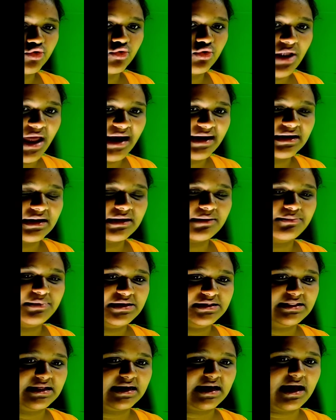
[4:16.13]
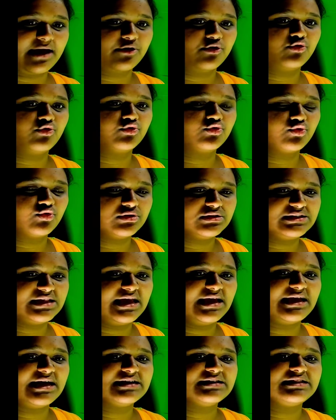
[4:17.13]
নতুন একটা বীজ থেকে আরও নতুন
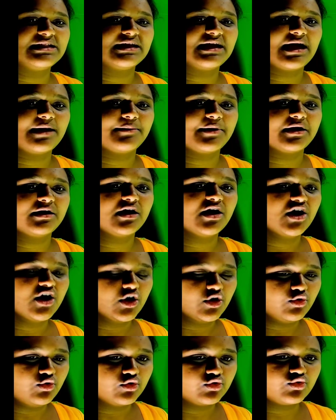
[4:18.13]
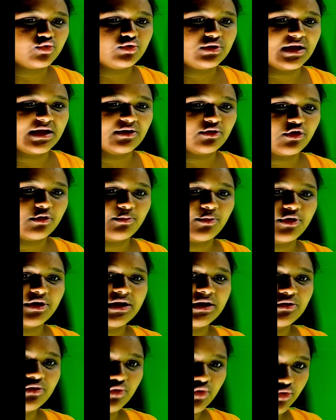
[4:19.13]
সেই গাছ থেকে আবার নতুন এরকম
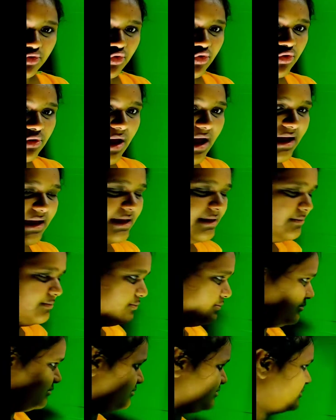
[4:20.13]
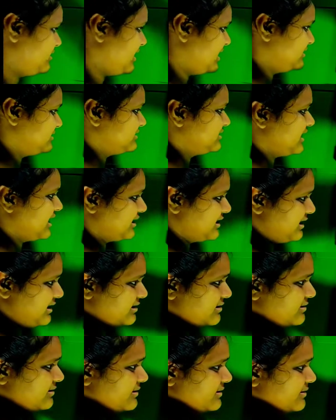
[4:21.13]
অনেক নতুন একই গাছ থাকে
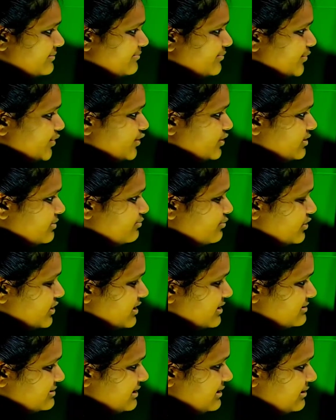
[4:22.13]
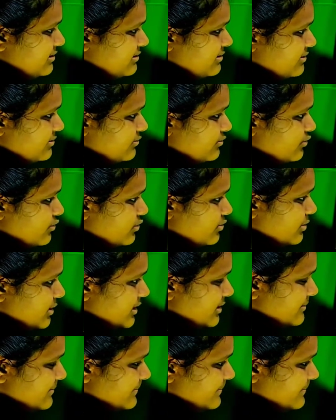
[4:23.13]
তো রিপ্রোডাকশান করবে